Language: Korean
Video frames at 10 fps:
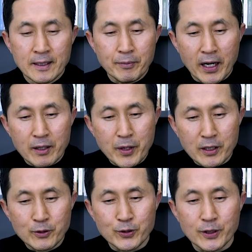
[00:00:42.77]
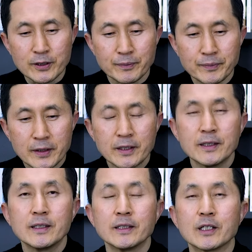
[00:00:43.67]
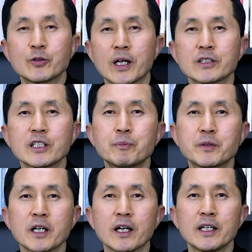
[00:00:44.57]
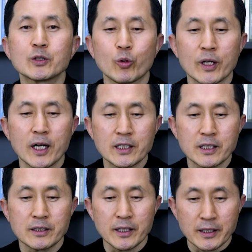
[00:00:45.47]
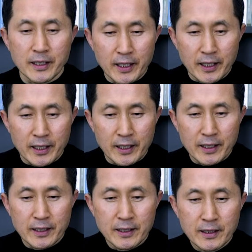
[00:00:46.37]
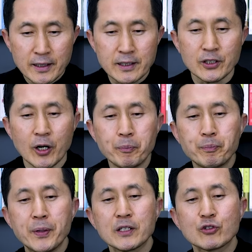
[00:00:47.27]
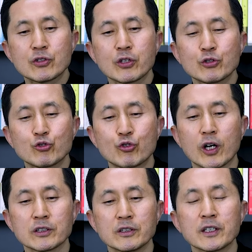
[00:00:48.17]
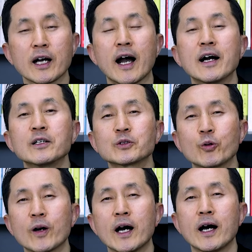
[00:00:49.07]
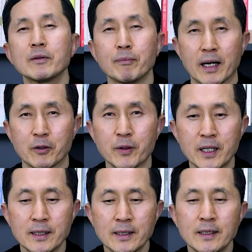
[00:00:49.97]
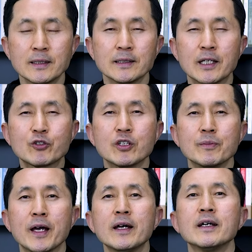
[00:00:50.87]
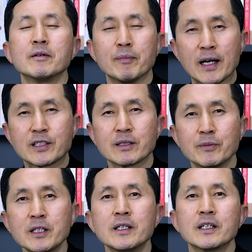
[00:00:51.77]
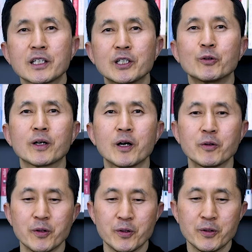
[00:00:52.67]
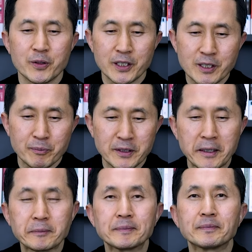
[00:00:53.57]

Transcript: 방금 읽은 구절은 예수께서 십자가에 돌아가실 때에 그 옆에서 죽어가던 강도가 한 말과 예수님의 말씀을 기록하고 있습니다.